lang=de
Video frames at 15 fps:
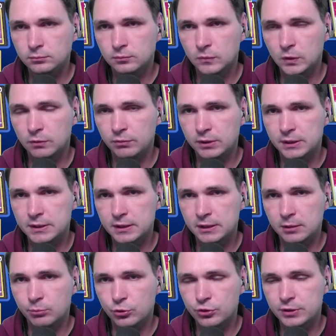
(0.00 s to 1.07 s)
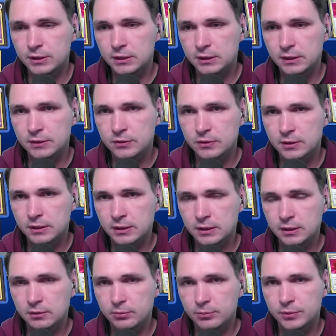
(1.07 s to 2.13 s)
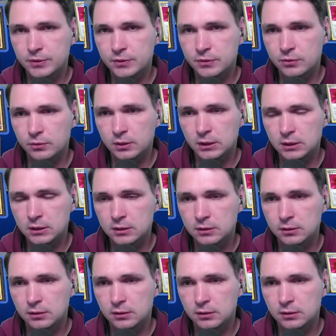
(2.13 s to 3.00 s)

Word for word: Und wie gesagt, er mischt sich gerade zu seiner Hand ein bisschen zurecht.